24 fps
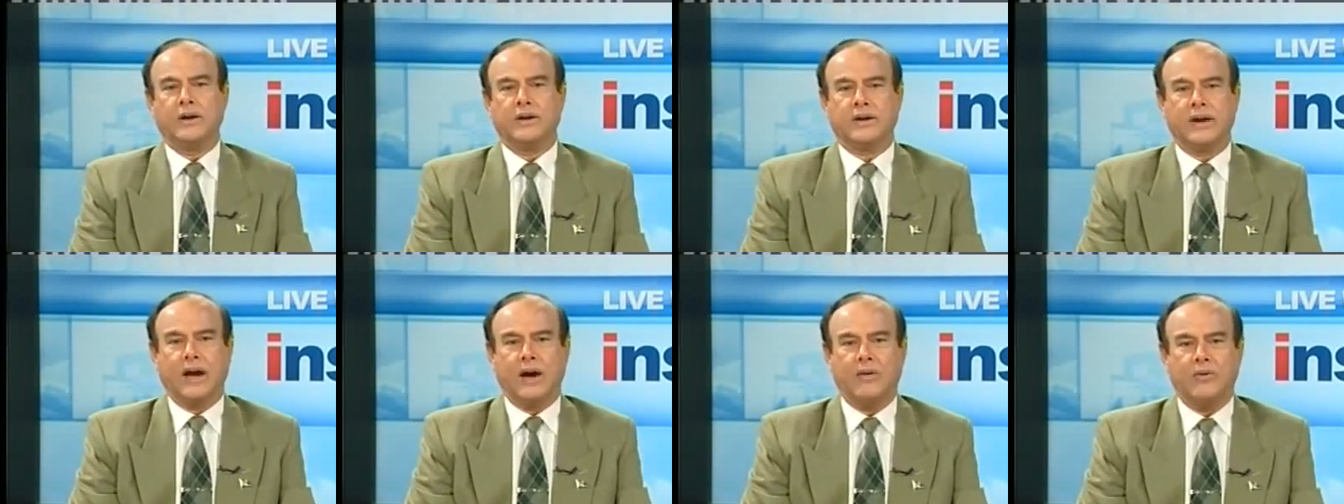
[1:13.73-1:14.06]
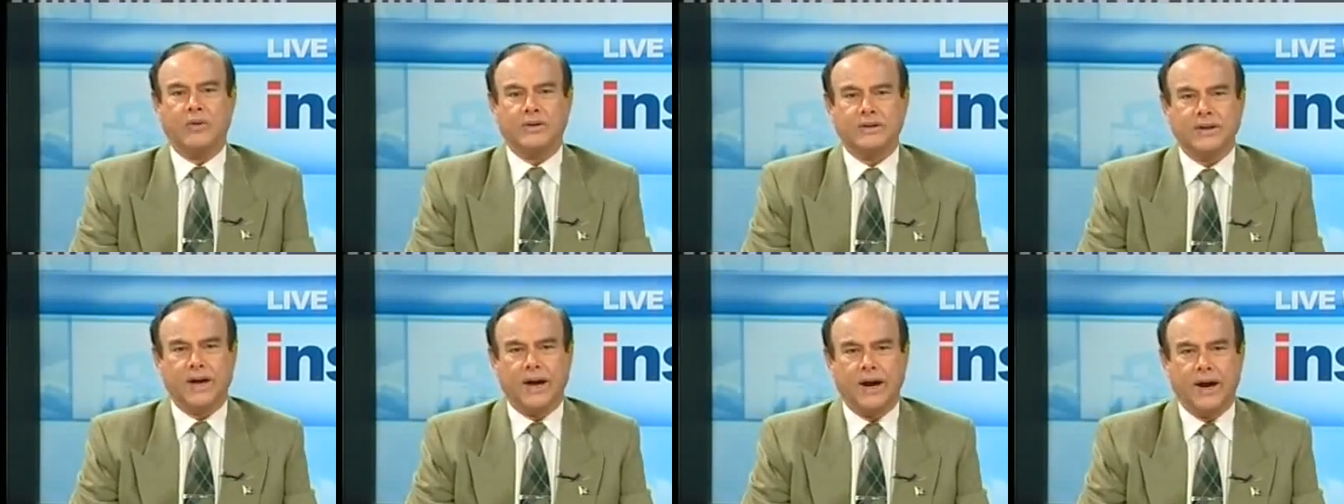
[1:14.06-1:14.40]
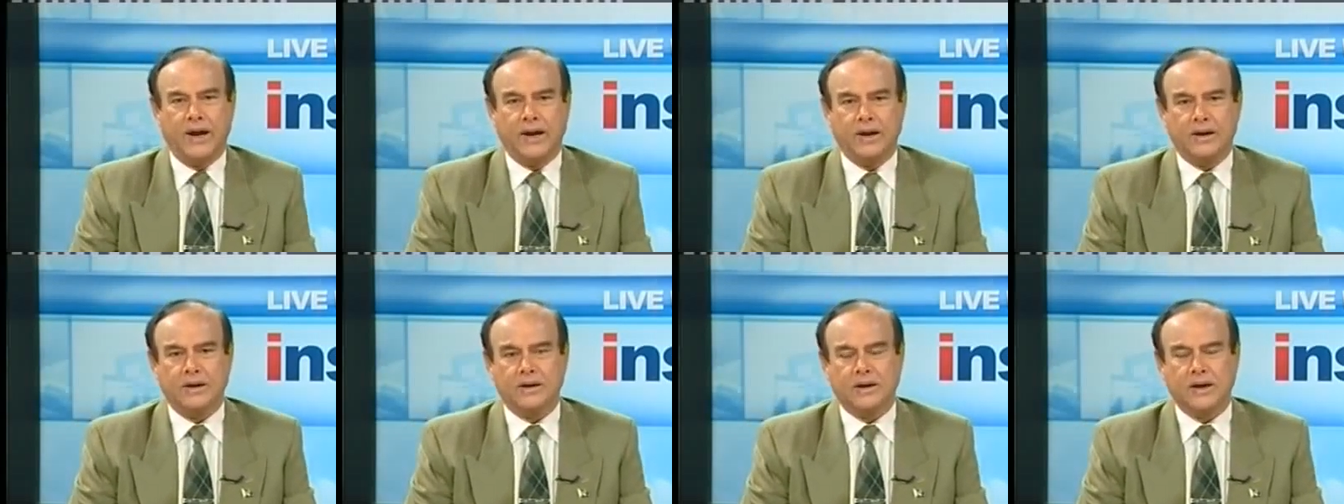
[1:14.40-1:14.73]
क्या वजह
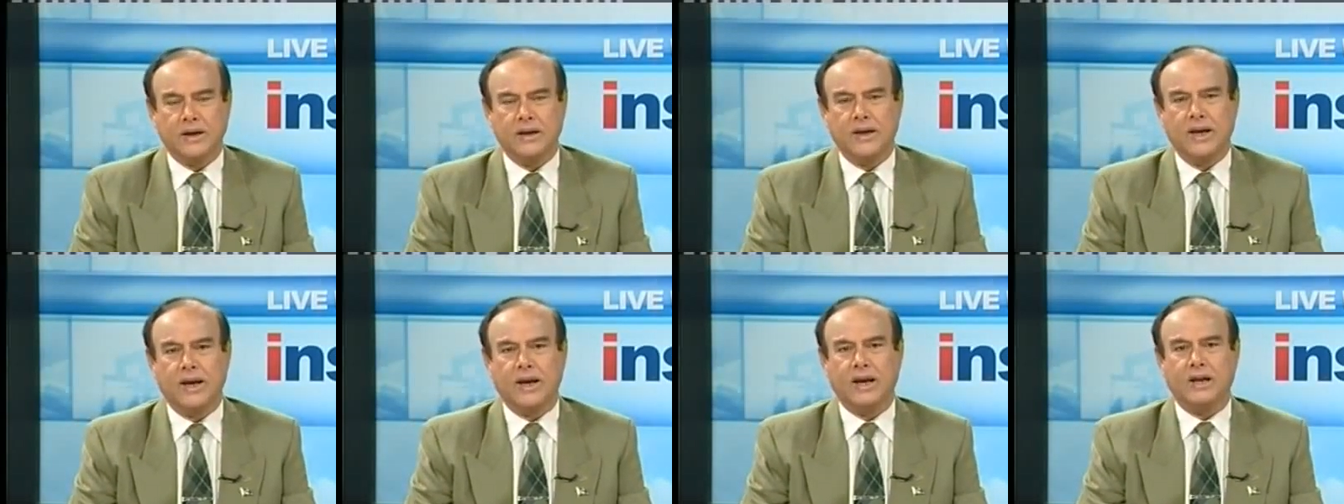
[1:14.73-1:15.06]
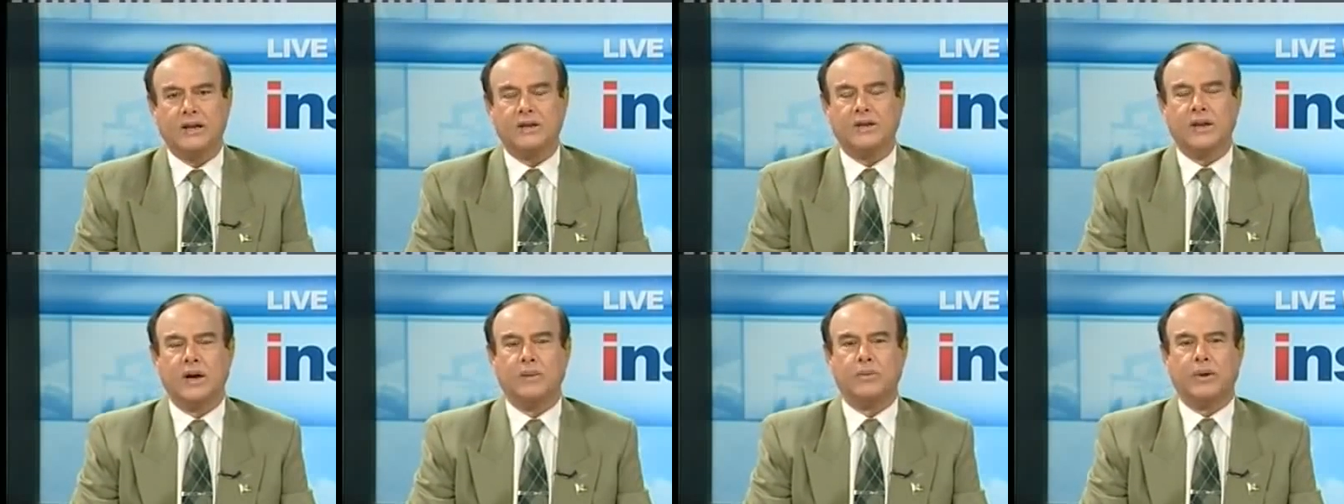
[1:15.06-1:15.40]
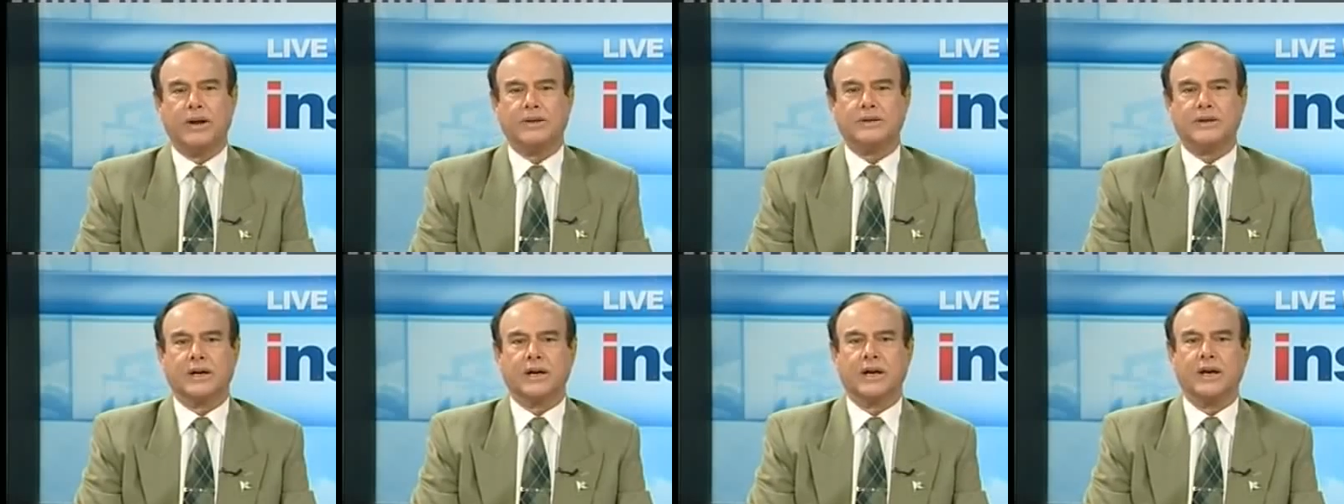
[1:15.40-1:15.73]
है कि ये इतना
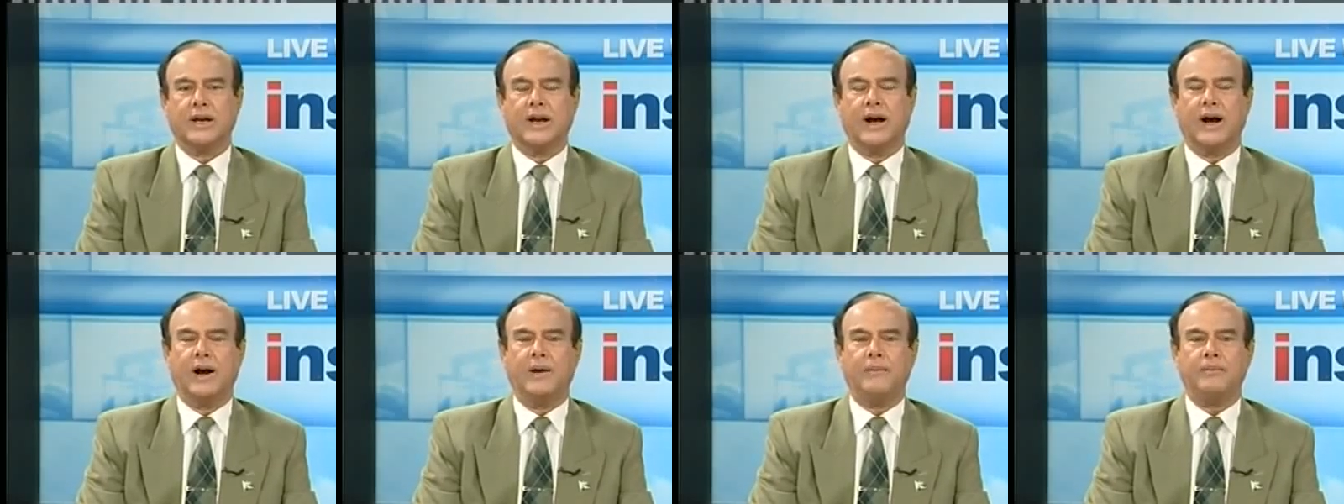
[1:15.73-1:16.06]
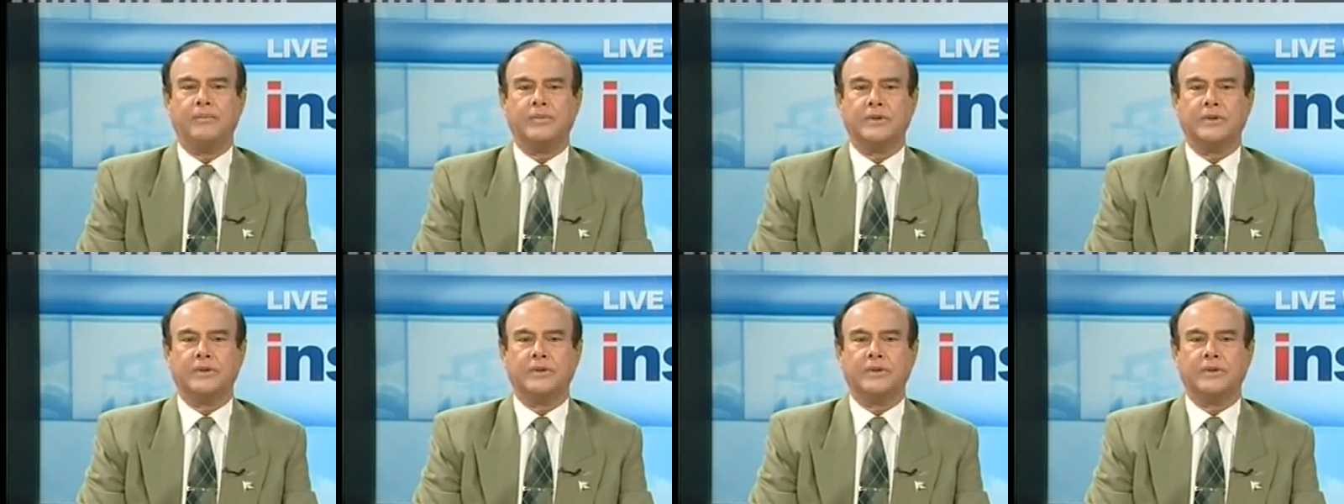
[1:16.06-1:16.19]
बड़ा ज़ख़ीरा